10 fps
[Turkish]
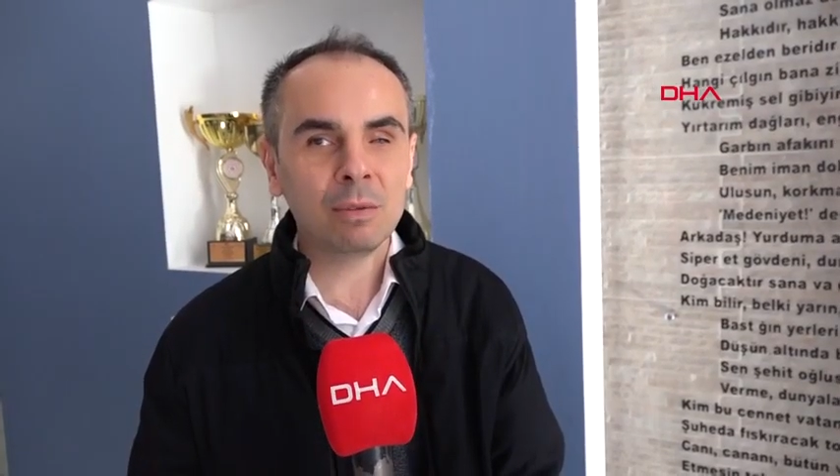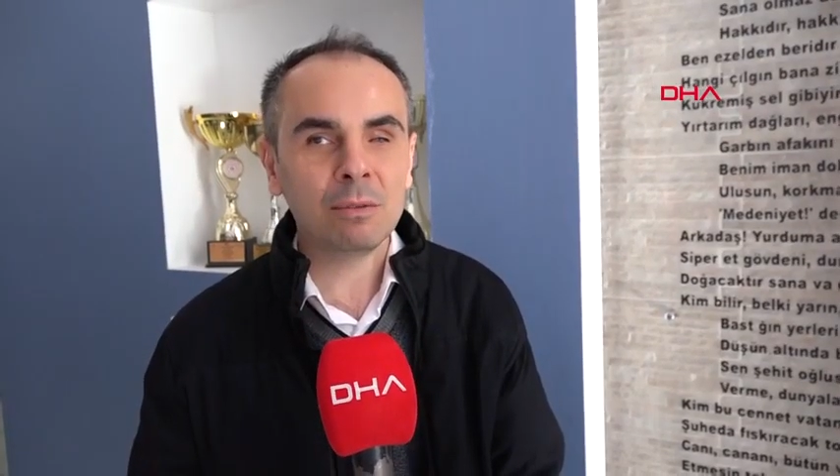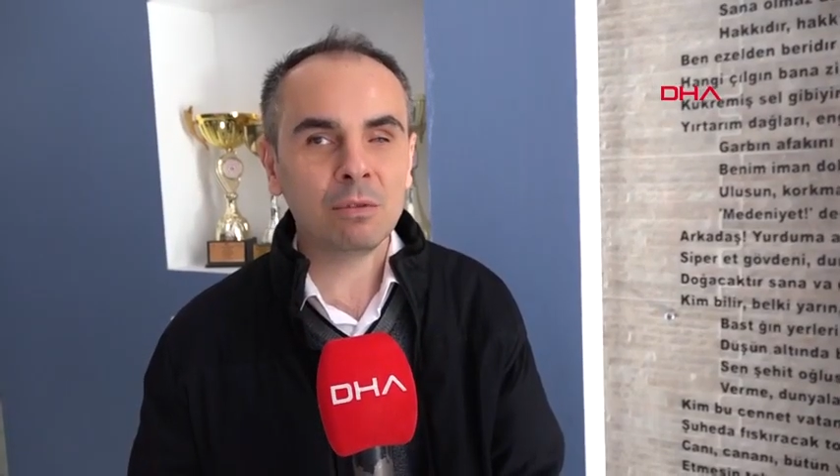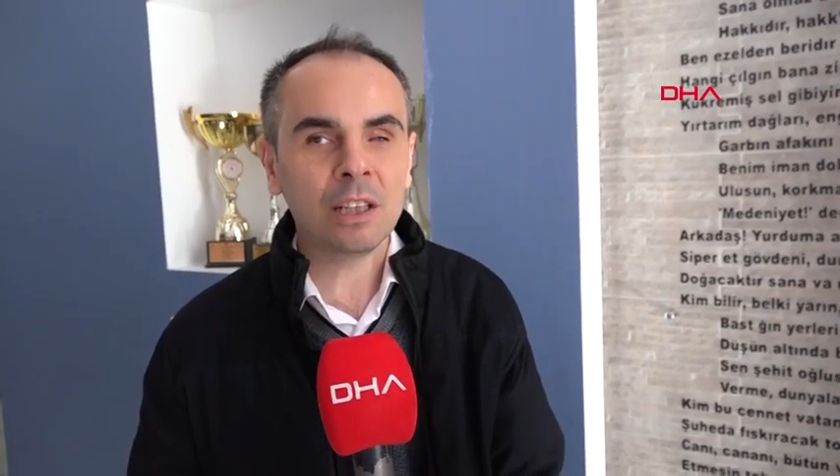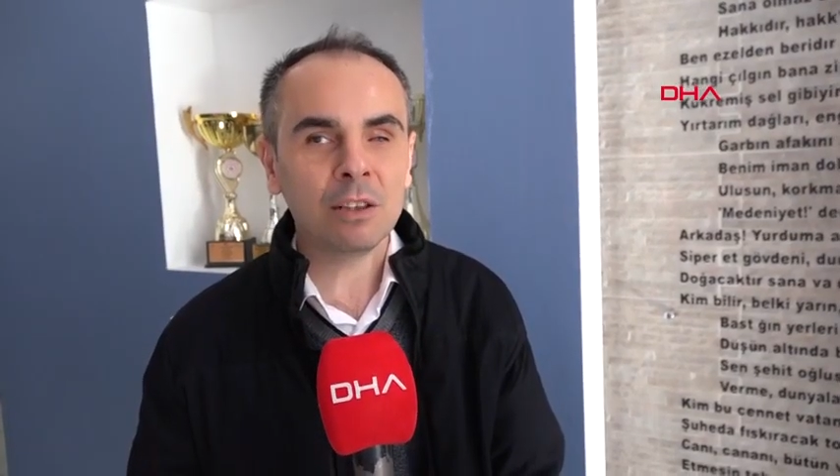
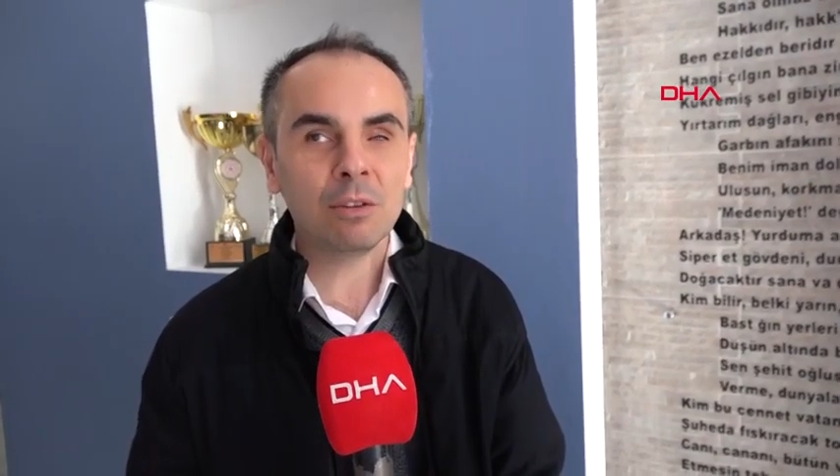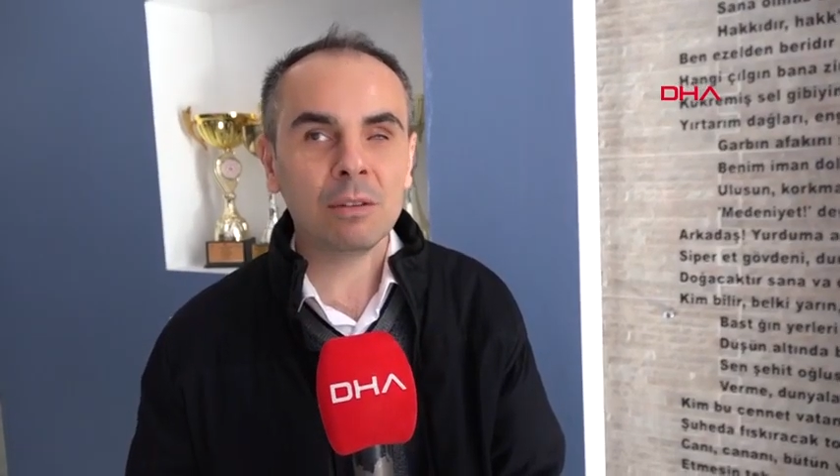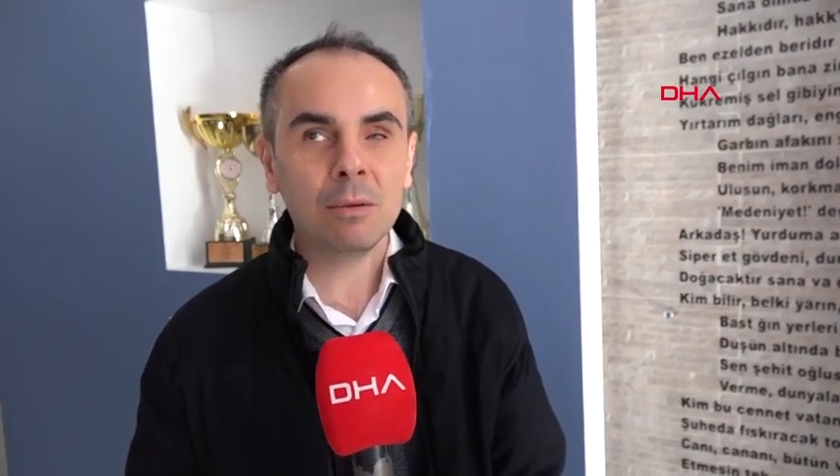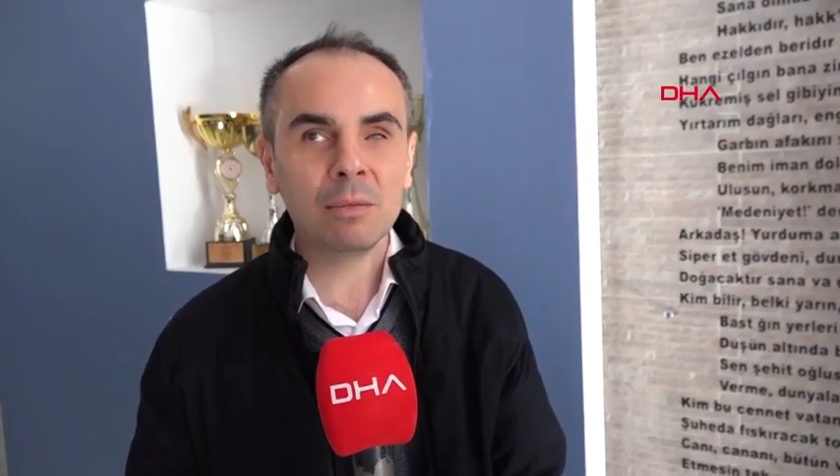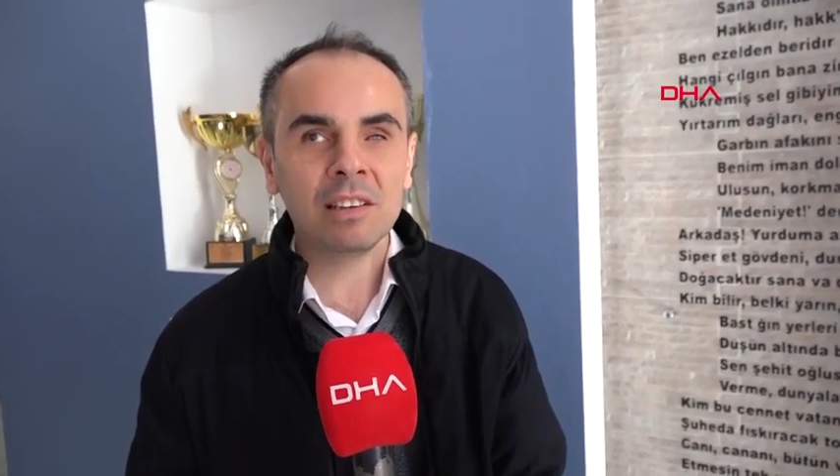Benim sürekli
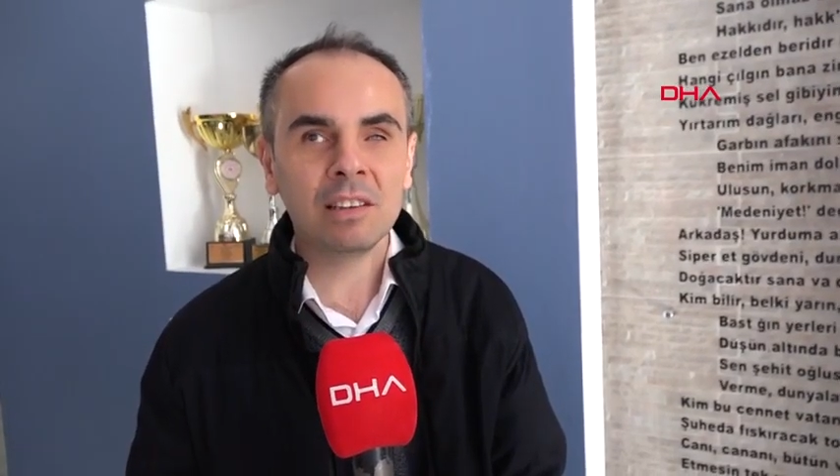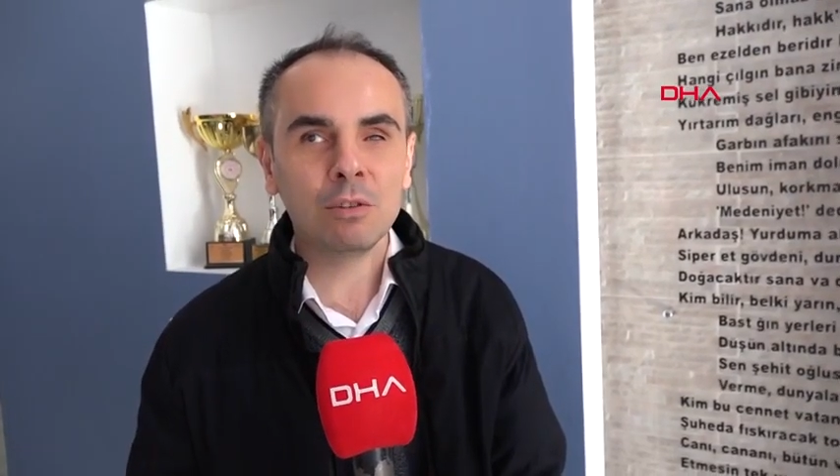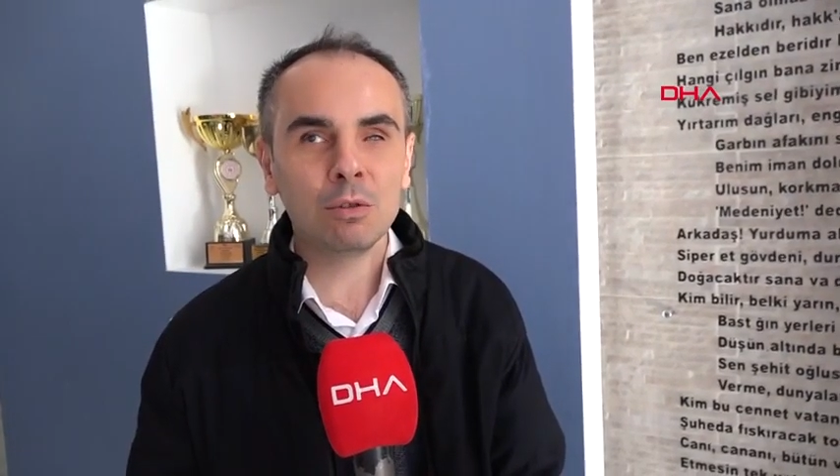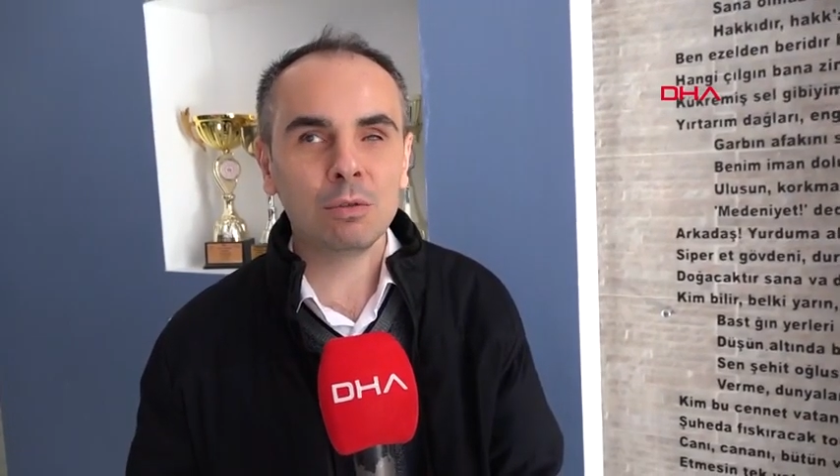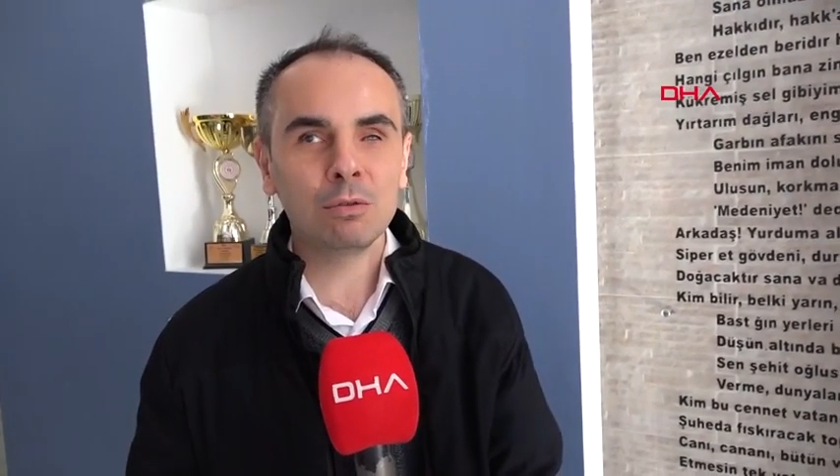öğretmen
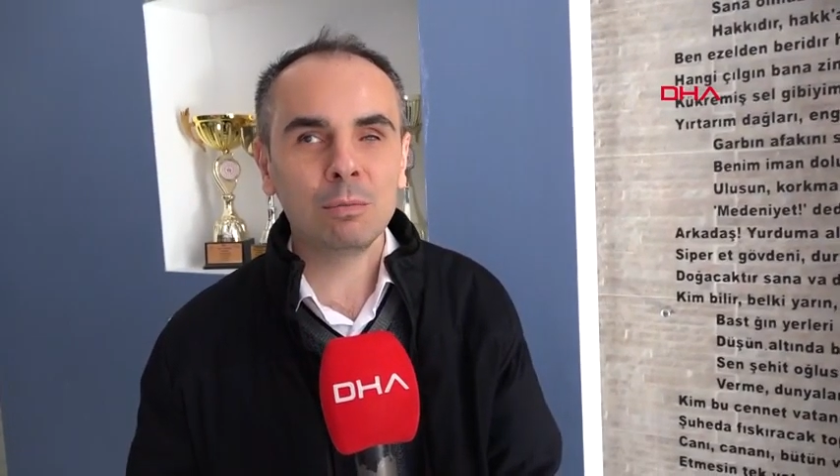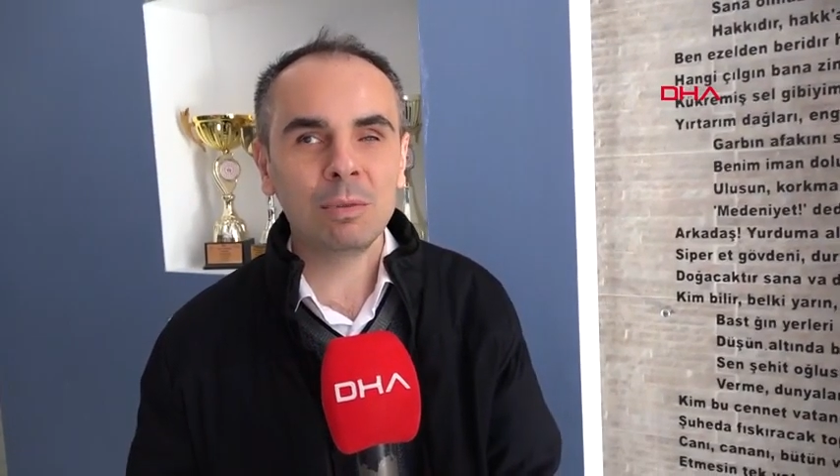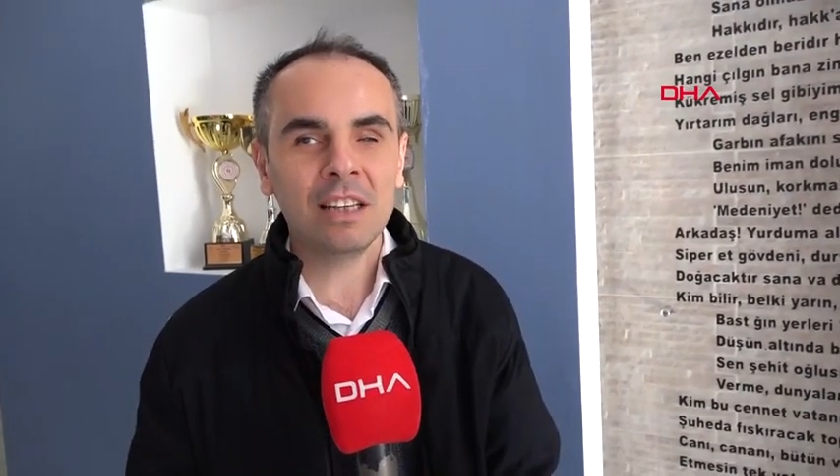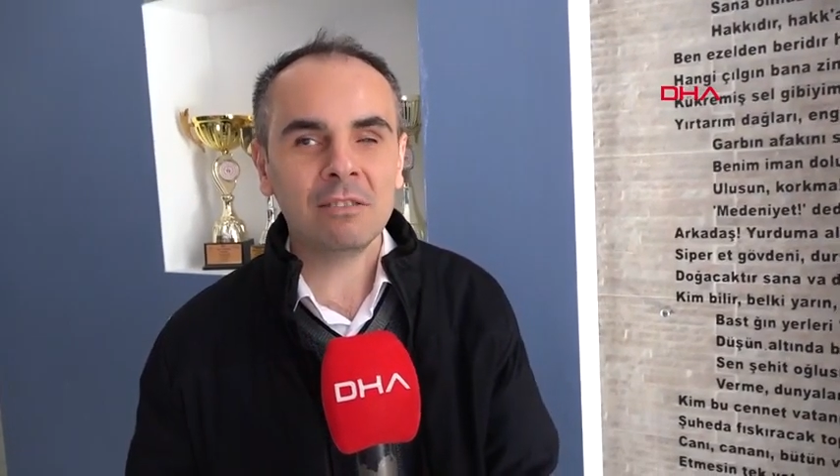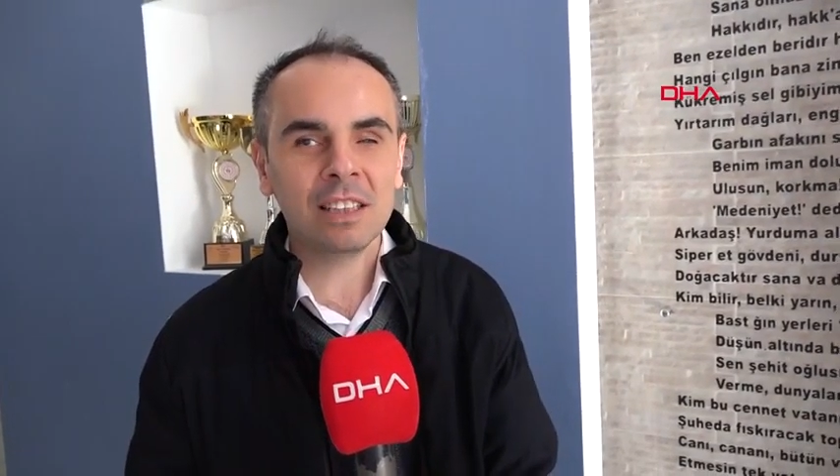masasında oturduğum
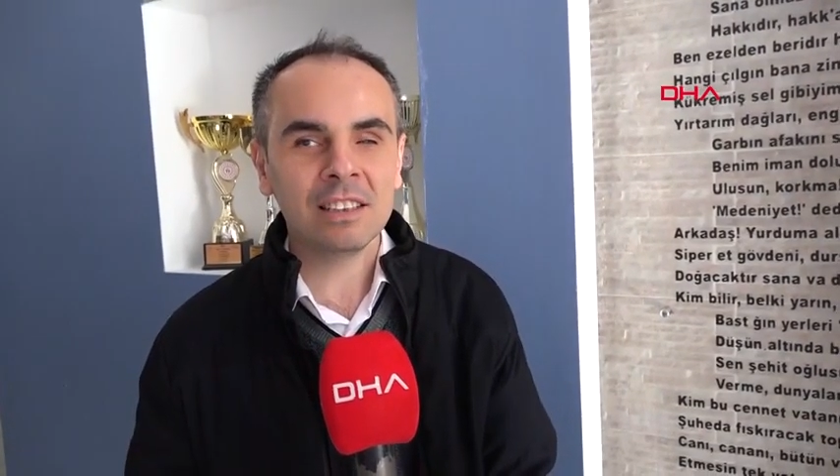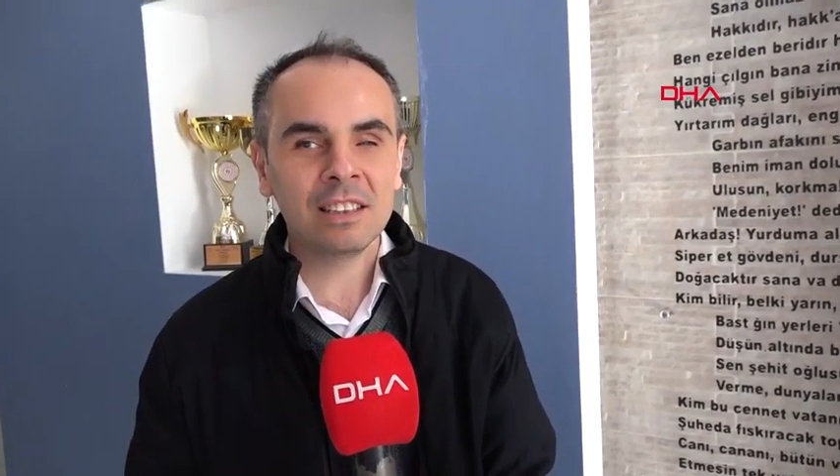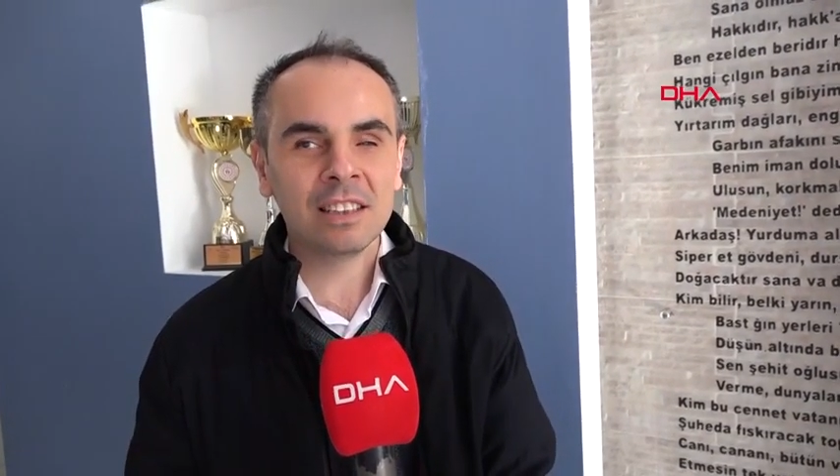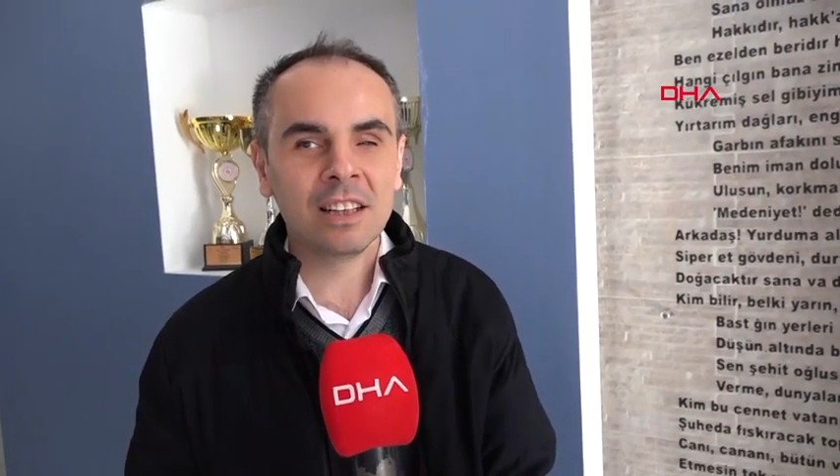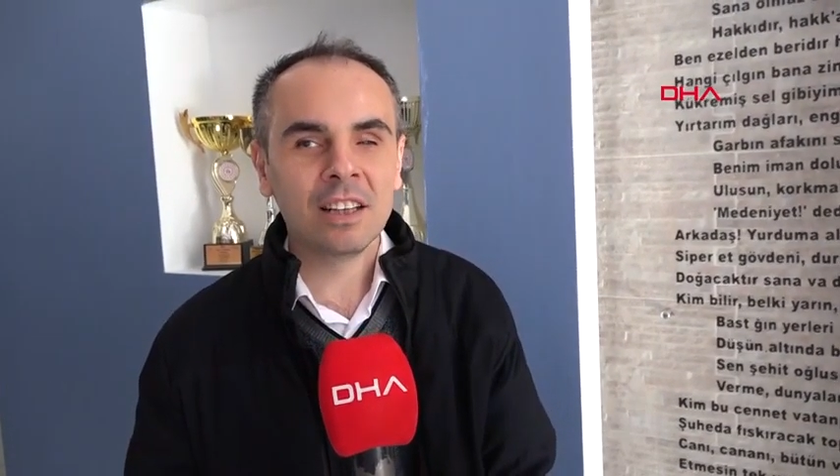bir yer vardır.